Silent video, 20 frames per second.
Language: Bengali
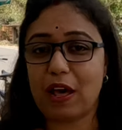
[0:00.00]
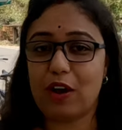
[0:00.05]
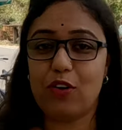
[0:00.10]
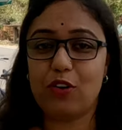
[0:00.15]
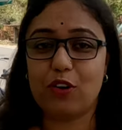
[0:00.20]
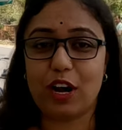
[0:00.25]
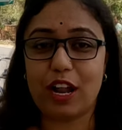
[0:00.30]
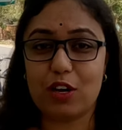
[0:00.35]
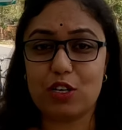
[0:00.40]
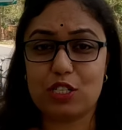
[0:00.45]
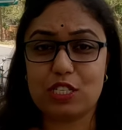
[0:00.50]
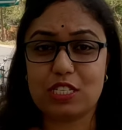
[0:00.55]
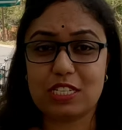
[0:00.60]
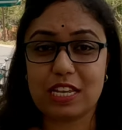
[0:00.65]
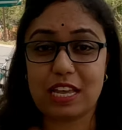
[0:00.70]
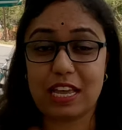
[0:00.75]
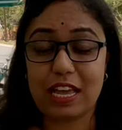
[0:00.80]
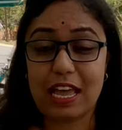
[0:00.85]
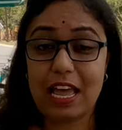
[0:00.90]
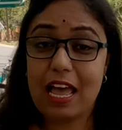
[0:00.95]
পালন করা
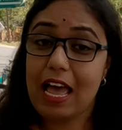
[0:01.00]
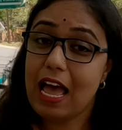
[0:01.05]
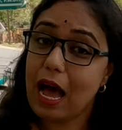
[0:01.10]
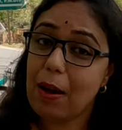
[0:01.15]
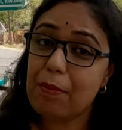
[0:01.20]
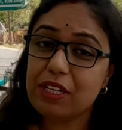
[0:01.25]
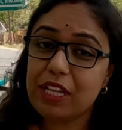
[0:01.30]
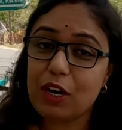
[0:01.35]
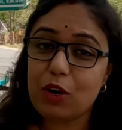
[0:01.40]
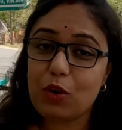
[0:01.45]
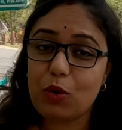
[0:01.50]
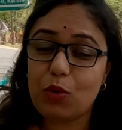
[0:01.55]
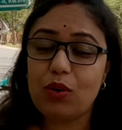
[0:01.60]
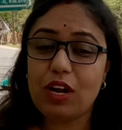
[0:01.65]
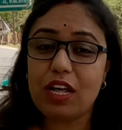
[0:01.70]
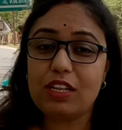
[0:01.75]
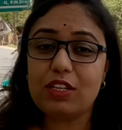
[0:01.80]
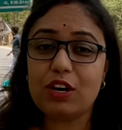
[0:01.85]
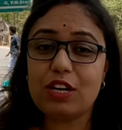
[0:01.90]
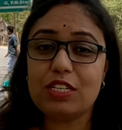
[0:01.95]
হচ্ছে আমাদের
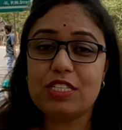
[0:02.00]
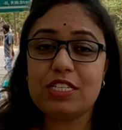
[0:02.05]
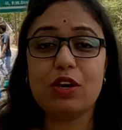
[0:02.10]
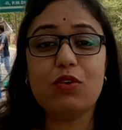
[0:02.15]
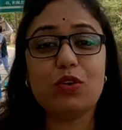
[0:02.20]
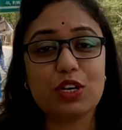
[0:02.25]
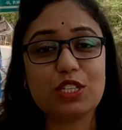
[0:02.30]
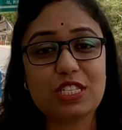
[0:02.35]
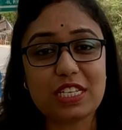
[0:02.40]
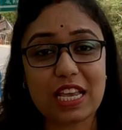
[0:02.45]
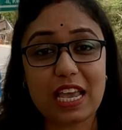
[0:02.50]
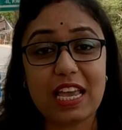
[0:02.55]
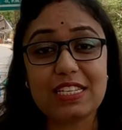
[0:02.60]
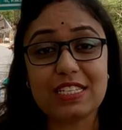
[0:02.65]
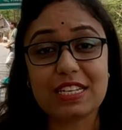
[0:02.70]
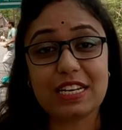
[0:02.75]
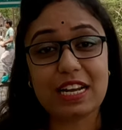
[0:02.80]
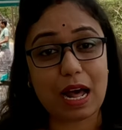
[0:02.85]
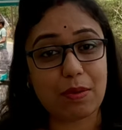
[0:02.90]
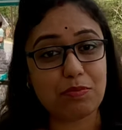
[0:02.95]
রঘুনাথগঞ্জেও হচ্ছে
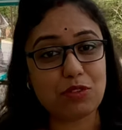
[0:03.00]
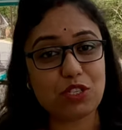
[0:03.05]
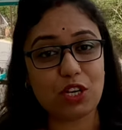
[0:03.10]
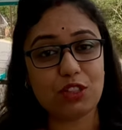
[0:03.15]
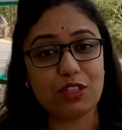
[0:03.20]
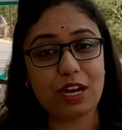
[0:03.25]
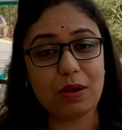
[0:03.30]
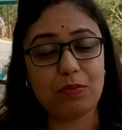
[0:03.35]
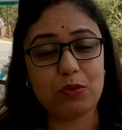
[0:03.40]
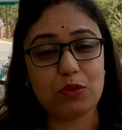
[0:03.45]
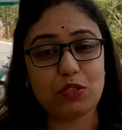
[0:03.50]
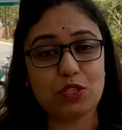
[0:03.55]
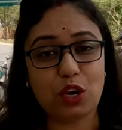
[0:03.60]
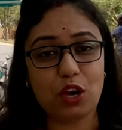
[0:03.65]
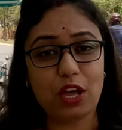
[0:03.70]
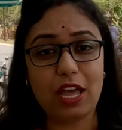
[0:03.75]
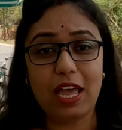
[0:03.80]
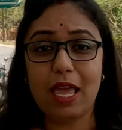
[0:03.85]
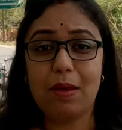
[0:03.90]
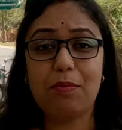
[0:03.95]
শ্রী রামচন্দ্রের পুজো
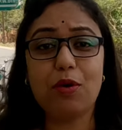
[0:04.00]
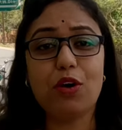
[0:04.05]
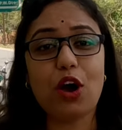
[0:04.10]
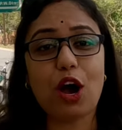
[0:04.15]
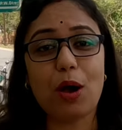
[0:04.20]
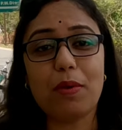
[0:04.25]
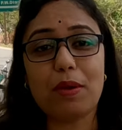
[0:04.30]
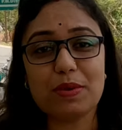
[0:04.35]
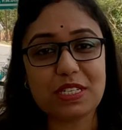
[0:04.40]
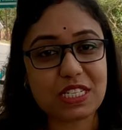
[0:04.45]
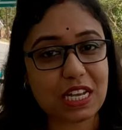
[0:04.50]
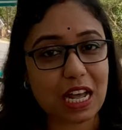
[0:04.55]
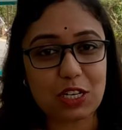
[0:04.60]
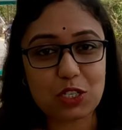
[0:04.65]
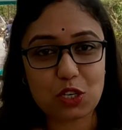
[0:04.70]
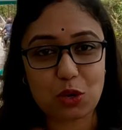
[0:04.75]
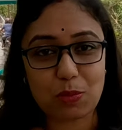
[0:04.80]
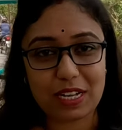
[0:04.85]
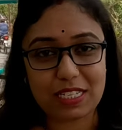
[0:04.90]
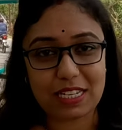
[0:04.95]
এবং হবে বিশাল
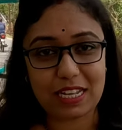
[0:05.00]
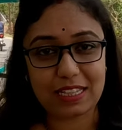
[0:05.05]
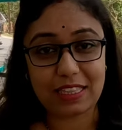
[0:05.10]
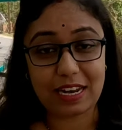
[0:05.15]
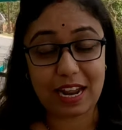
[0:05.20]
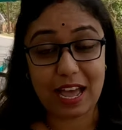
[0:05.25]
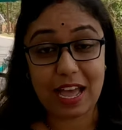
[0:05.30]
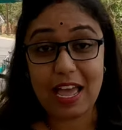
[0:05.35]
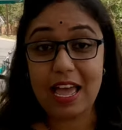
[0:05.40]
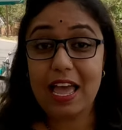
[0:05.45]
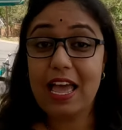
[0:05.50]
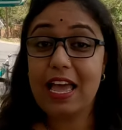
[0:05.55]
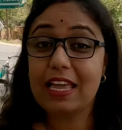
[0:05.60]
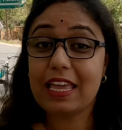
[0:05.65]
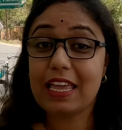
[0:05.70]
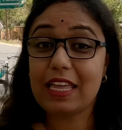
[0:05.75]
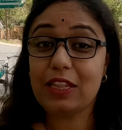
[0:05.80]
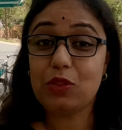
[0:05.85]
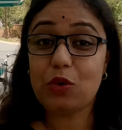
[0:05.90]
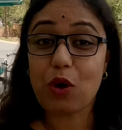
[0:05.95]
শোভাযাত্রা
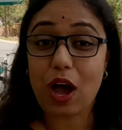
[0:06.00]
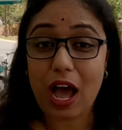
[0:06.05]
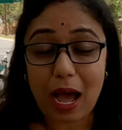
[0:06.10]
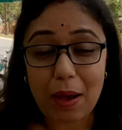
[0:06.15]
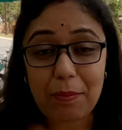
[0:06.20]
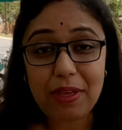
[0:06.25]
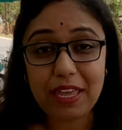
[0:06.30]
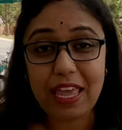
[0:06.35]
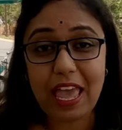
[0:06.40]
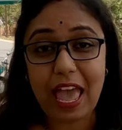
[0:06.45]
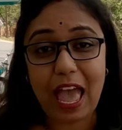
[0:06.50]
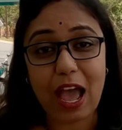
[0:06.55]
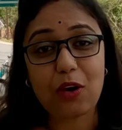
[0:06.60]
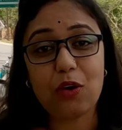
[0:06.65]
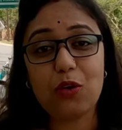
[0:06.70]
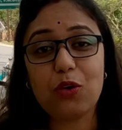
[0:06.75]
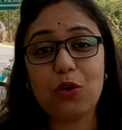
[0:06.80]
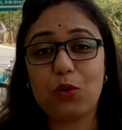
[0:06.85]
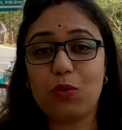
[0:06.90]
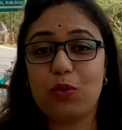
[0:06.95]
কিন্তু আমি
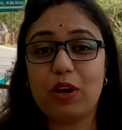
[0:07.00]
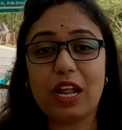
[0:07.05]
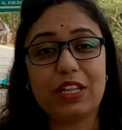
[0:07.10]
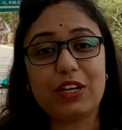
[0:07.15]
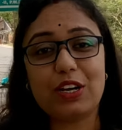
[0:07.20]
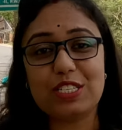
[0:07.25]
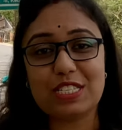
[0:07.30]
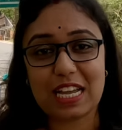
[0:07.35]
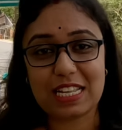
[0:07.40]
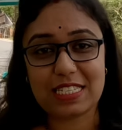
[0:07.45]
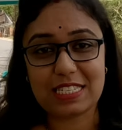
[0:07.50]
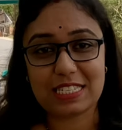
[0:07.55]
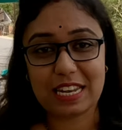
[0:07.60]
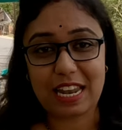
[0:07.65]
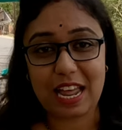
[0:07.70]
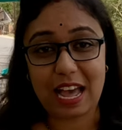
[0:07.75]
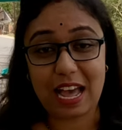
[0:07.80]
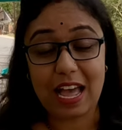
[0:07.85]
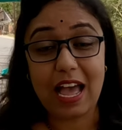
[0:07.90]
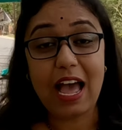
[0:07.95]
এখন রঘুনাথগঞ্জ যাচ্ছি
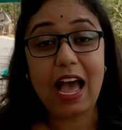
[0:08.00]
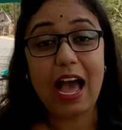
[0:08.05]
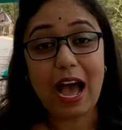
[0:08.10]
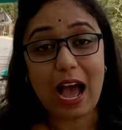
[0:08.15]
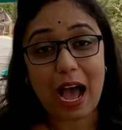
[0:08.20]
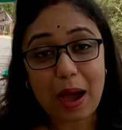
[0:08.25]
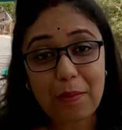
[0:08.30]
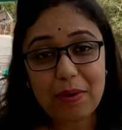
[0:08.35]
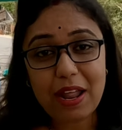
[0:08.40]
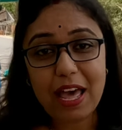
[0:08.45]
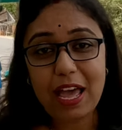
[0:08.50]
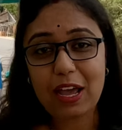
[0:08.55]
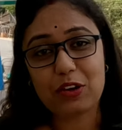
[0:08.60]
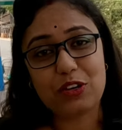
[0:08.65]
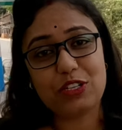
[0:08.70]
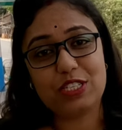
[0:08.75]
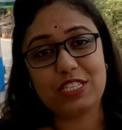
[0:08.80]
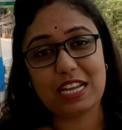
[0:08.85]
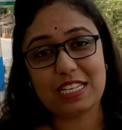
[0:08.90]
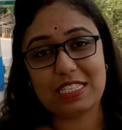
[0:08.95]
না আমরা
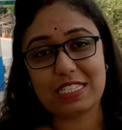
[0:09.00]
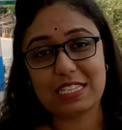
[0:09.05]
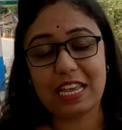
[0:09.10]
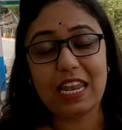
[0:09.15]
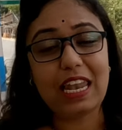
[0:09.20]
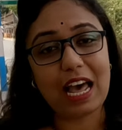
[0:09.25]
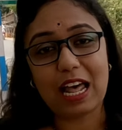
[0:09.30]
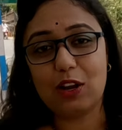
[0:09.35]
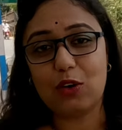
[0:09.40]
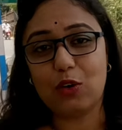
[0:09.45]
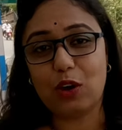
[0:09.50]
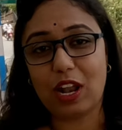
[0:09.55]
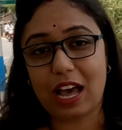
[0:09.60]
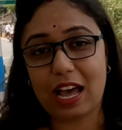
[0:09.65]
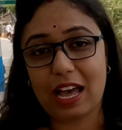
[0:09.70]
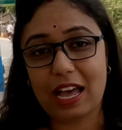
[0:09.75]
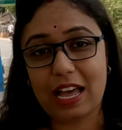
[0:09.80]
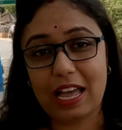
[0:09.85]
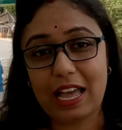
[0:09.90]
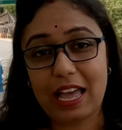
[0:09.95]
এখন যাচ্ছি লালগোলা
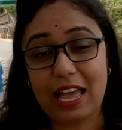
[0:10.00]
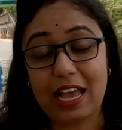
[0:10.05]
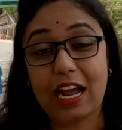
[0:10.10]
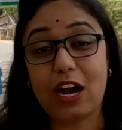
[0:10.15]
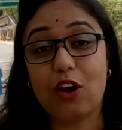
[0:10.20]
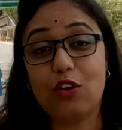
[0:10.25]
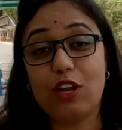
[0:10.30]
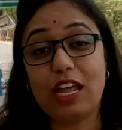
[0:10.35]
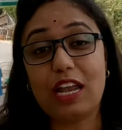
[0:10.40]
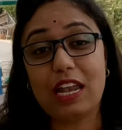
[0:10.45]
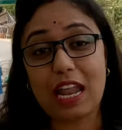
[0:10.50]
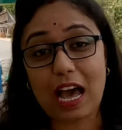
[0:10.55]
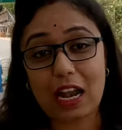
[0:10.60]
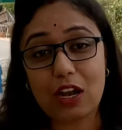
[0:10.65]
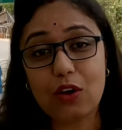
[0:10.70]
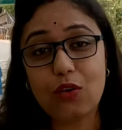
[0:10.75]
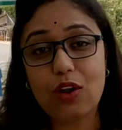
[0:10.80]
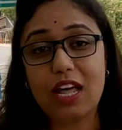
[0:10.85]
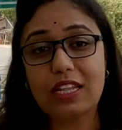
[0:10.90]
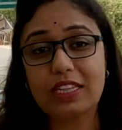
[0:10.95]
কারণ এই
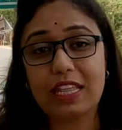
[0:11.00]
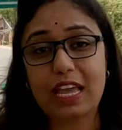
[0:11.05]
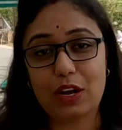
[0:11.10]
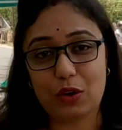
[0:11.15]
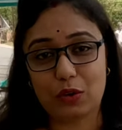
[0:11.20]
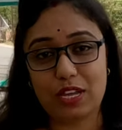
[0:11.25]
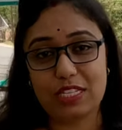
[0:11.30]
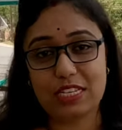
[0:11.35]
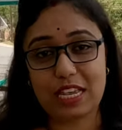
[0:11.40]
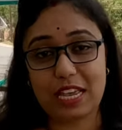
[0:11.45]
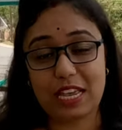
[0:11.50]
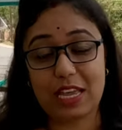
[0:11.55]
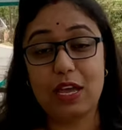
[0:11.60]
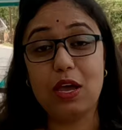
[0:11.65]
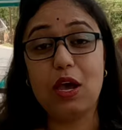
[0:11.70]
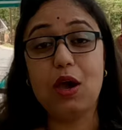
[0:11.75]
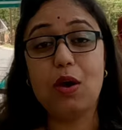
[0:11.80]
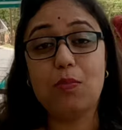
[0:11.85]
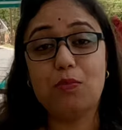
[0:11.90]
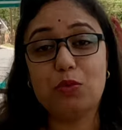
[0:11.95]
লালগোলাতেই রয়েছে
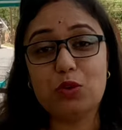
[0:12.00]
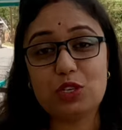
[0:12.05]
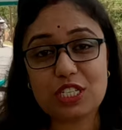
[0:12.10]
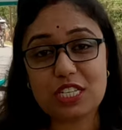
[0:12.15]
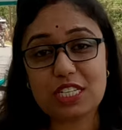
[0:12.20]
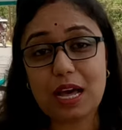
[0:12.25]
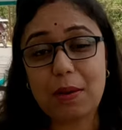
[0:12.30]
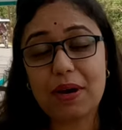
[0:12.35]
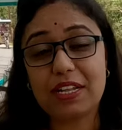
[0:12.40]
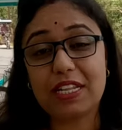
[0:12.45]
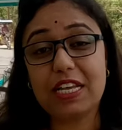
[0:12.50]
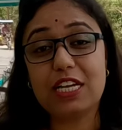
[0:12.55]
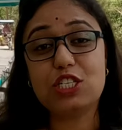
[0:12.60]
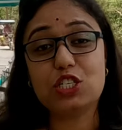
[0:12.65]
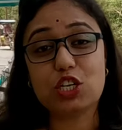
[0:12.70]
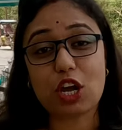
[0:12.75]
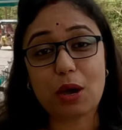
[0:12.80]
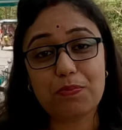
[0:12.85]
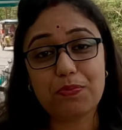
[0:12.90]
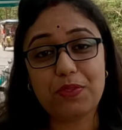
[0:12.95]
মুর্শিদাবাদের
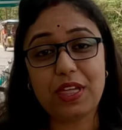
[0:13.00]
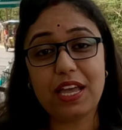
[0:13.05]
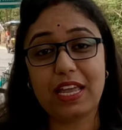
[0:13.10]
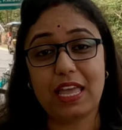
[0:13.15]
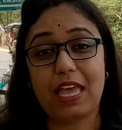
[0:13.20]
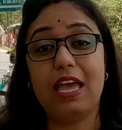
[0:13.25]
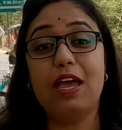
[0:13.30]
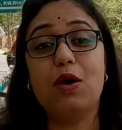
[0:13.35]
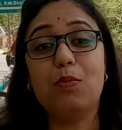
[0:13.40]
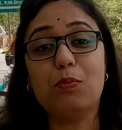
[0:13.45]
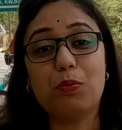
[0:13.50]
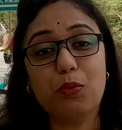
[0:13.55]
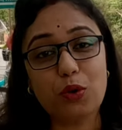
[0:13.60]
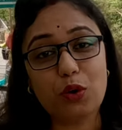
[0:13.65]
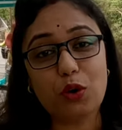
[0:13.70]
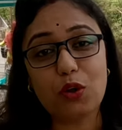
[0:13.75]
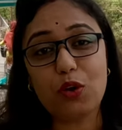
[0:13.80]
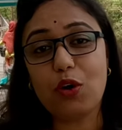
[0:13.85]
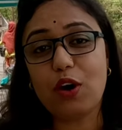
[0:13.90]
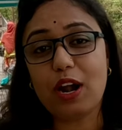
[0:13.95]
সব থেকে
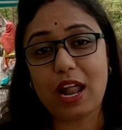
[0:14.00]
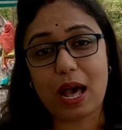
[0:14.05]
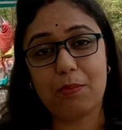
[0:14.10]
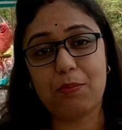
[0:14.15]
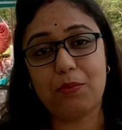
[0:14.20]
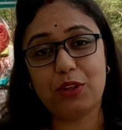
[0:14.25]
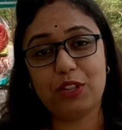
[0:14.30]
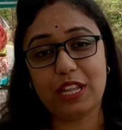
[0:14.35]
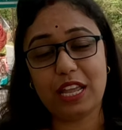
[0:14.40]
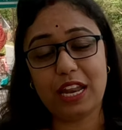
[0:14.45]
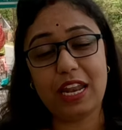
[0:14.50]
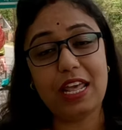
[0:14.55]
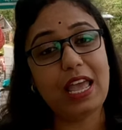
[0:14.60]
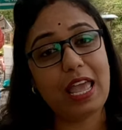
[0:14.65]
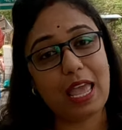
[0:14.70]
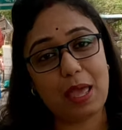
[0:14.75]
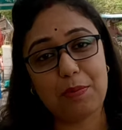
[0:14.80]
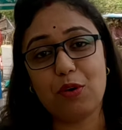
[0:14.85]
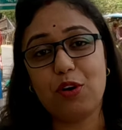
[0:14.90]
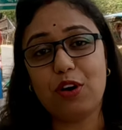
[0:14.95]
পুরনো রাম মন্দির
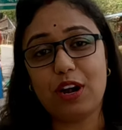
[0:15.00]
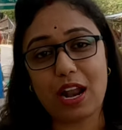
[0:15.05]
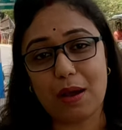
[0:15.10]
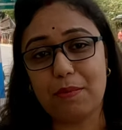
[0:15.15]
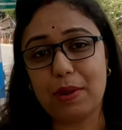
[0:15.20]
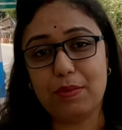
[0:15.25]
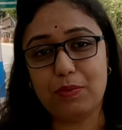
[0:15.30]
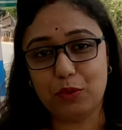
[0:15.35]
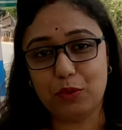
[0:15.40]
এবং রামের